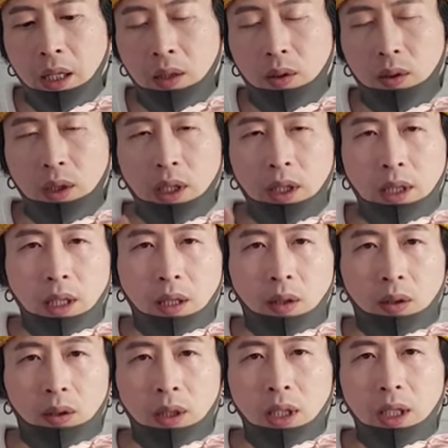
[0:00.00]
뭐 제가 이따
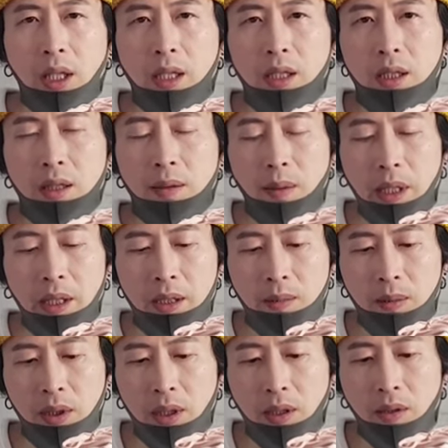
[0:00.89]
어떻게 다른지는
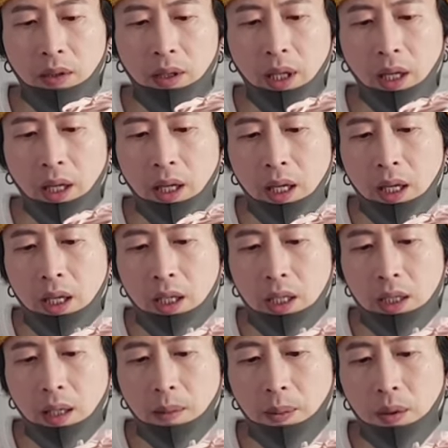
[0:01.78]
말씀을 드릴 건데
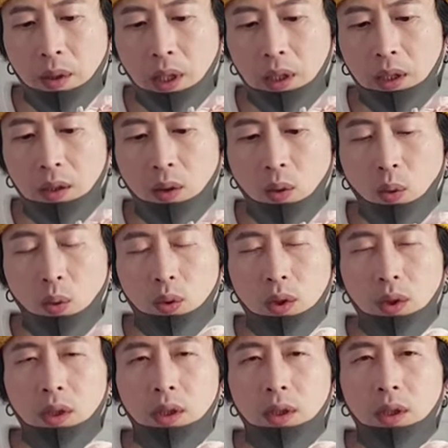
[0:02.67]
이 제품 같은
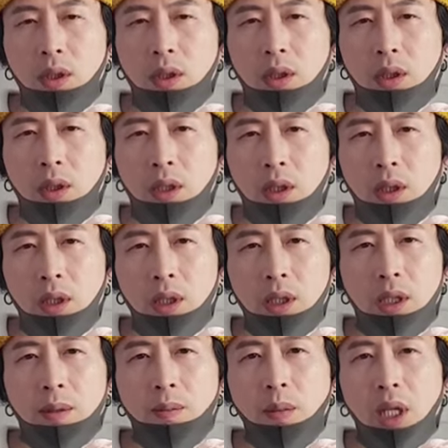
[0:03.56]
경우는
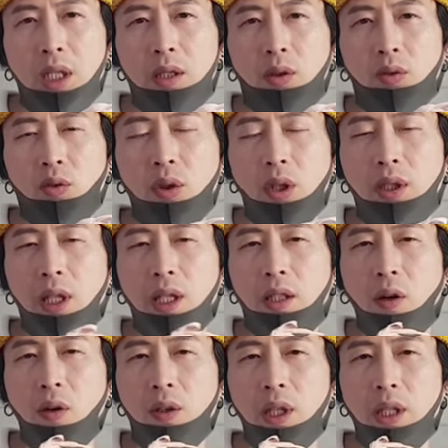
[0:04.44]
이 신발에서
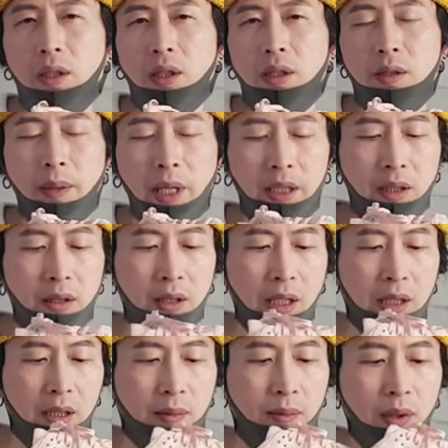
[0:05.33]
뚜렷한 경계선을
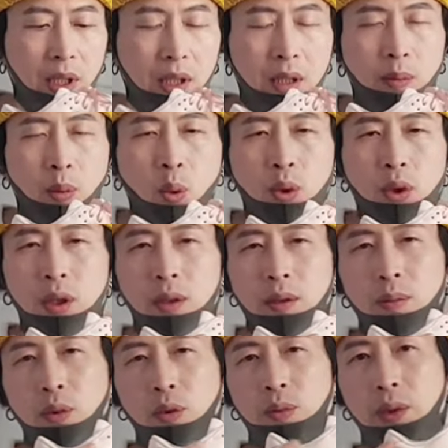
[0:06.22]
만들어냈습니다. 이
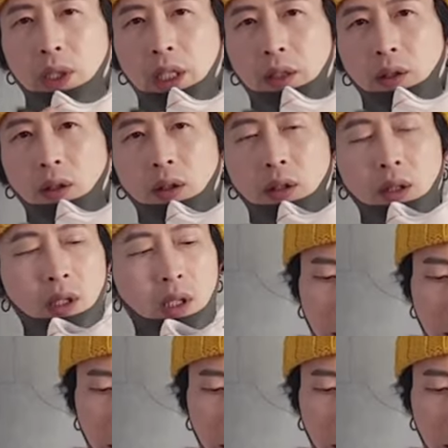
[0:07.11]
모든 부분에서.